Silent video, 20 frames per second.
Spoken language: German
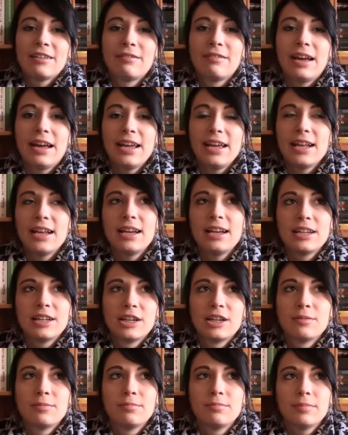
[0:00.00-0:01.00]
weil
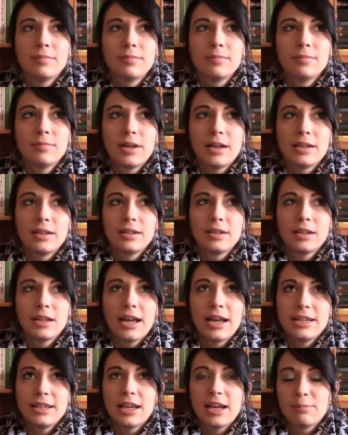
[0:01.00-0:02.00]
ähm,
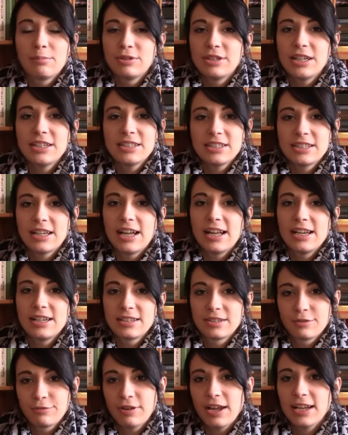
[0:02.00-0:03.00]
eine Abonnentin
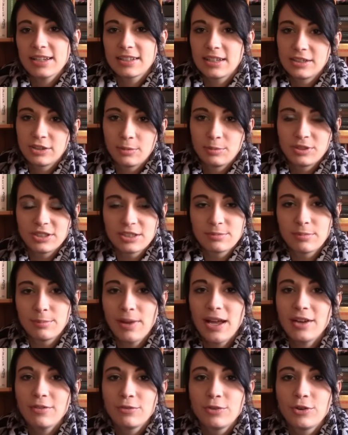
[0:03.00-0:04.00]
halt gefragt hatte, ob ich das
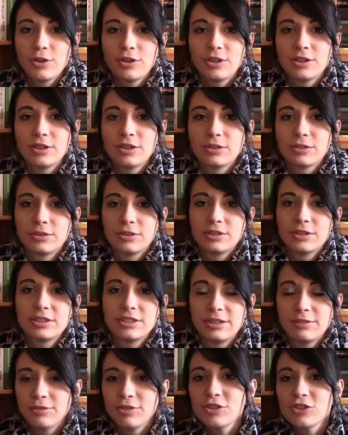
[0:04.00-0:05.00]
machen würde
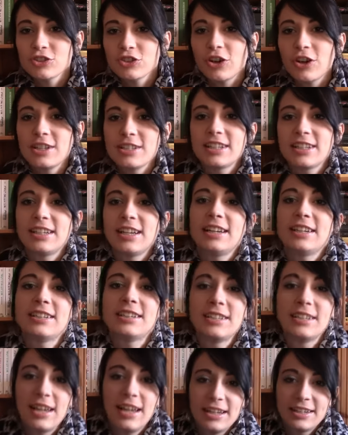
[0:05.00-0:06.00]
und den Wunsch geäußert
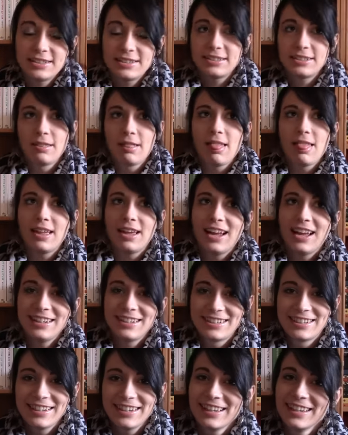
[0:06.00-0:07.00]
hatte, hat, oh,
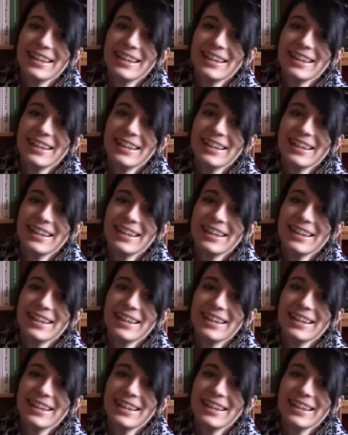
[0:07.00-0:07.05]
hatte,